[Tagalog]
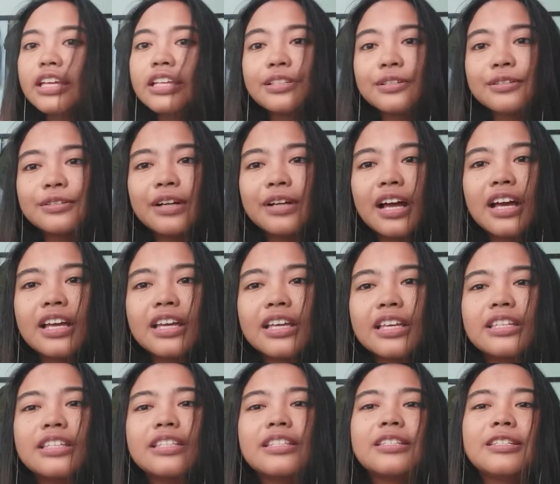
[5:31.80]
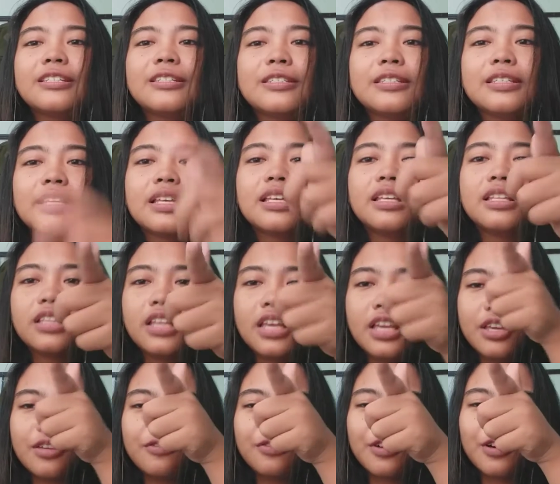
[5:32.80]
So guys,
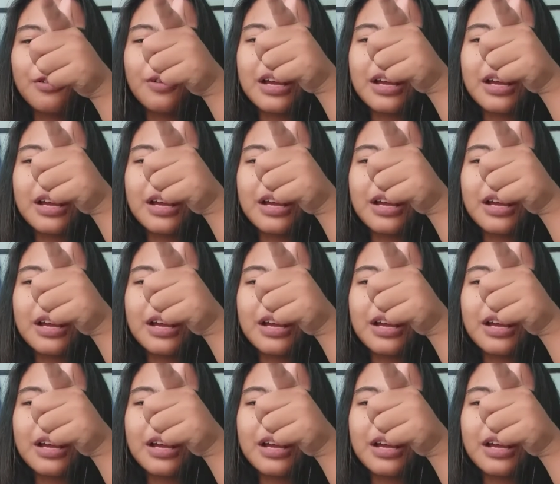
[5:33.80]
thank you for